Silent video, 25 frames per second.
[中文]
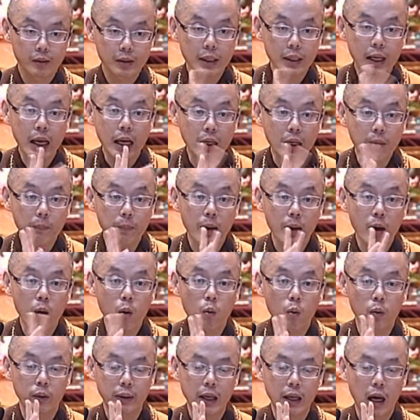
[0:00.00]
这两个不
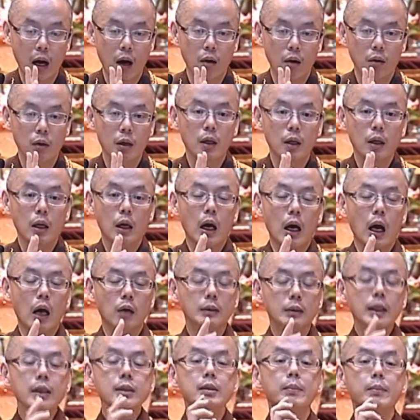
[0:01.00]
要混淆。
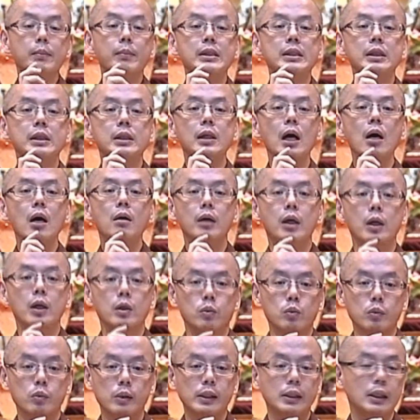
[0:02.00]
好，那怎么知道
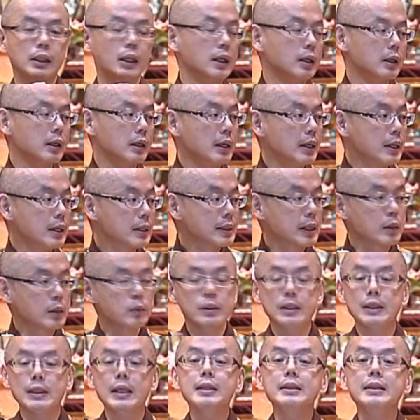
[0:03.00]
呢？注意听，假
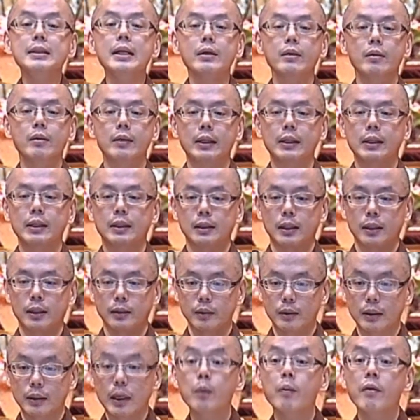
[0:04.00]
如现在有一个
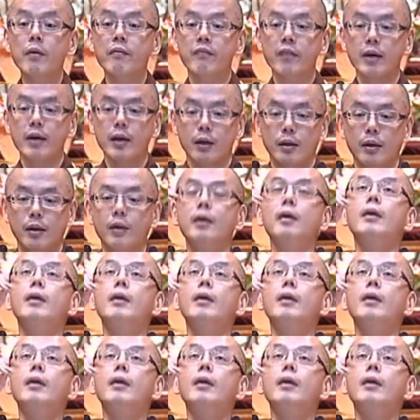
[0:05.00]
人，他会飞，